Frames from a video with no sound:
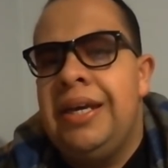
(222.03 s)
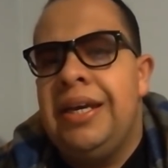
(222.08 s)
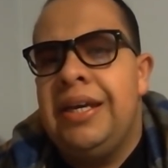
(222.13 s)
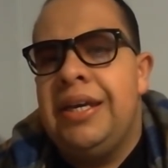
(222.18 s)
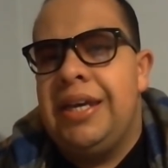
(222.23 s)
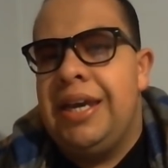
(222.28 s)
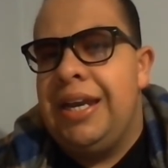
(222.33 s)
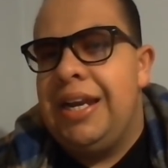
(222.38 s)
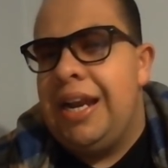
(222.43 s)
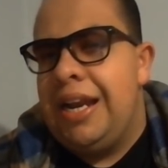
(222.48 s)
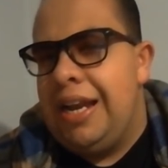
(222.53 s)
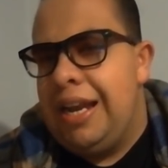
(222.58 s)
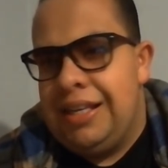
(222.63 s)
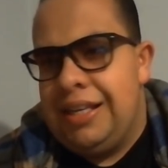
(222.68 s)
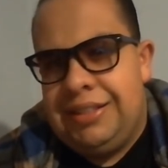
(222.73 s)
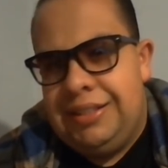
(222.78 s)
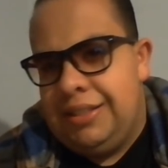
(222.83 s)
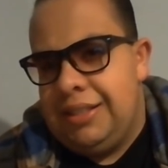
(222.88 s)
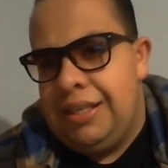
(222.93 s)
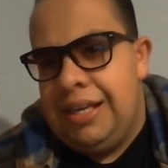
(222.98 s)
que eran
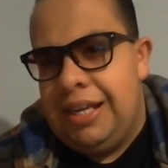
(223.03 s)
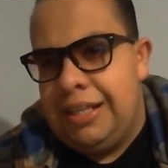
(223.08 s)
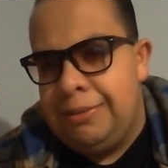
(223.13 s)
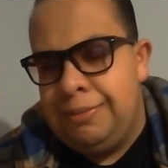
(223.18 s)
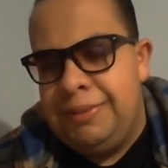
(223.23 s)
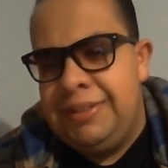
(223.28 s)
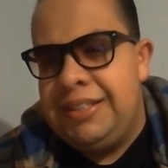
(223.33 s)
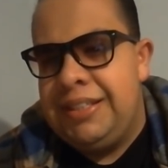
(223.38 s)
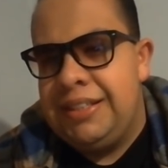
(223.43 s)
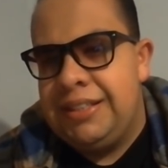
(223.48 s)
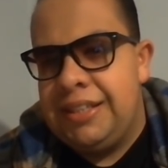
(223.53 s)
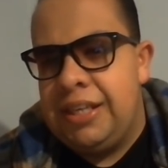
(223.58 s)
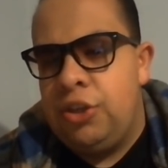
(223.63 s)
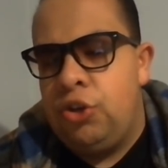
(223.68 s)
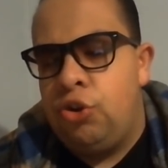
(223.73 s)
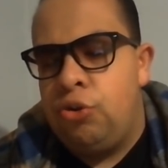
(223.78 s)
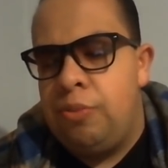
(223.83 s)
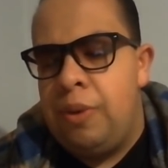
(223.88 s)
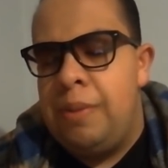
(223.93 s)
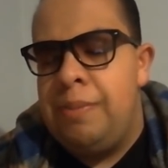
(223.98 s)
las, las vistas que
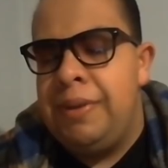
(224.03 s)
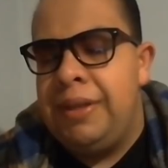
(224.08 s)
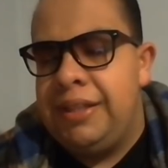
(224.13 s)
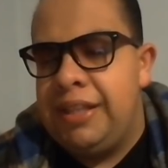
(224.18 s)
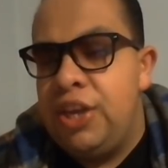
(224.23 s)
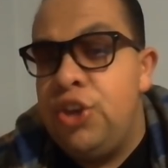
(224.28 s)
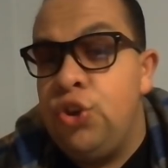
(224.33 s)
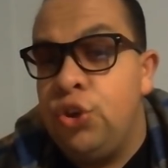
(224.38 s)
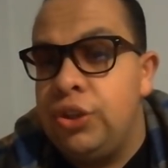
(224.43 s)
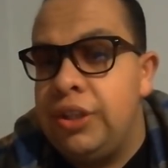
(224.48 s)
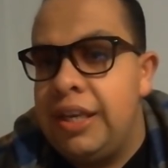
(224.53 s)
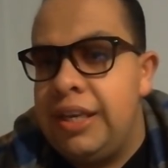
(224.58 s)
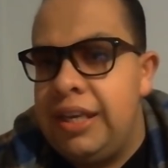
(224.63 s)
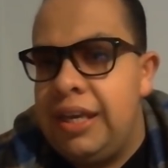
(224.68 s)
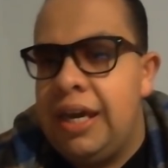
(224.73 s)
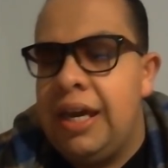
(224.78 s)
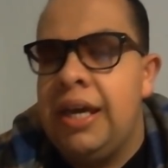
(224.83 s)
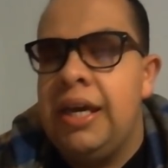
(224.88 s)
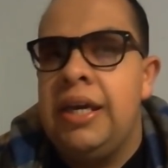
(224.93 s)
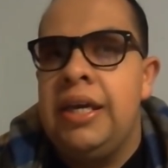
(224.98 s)
normalmente yo
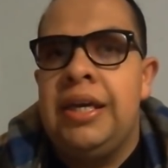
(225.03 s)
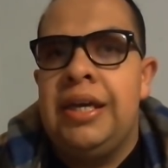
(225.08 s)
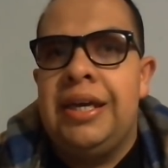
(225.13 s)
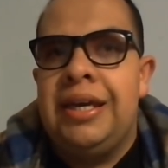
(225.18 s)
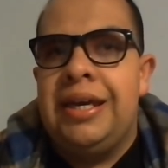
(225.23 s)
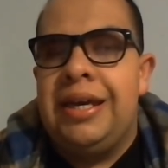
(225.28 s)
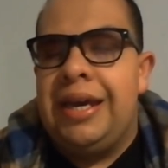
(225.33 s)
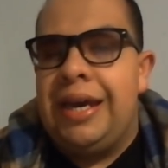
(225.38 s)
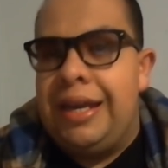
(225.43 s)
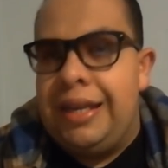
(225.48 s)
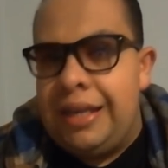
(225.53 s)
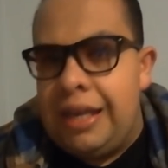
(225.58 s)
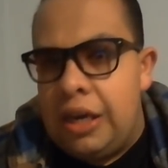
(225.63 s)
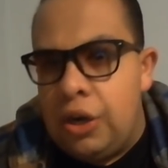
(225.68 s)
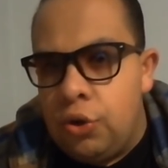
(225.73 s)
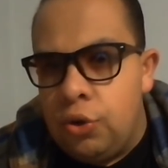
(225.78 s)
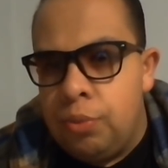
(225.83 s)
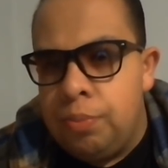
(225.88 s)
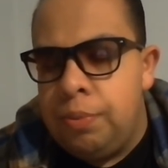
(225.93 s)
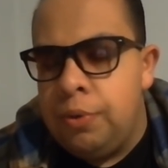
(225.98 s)
tenía en el
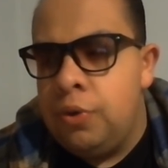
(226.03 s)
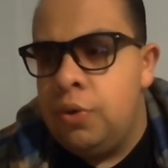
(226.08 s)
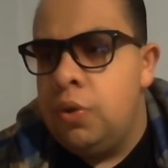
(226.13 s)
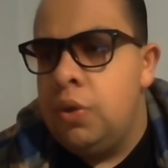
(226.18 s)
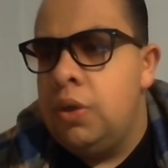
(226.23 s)
grupo.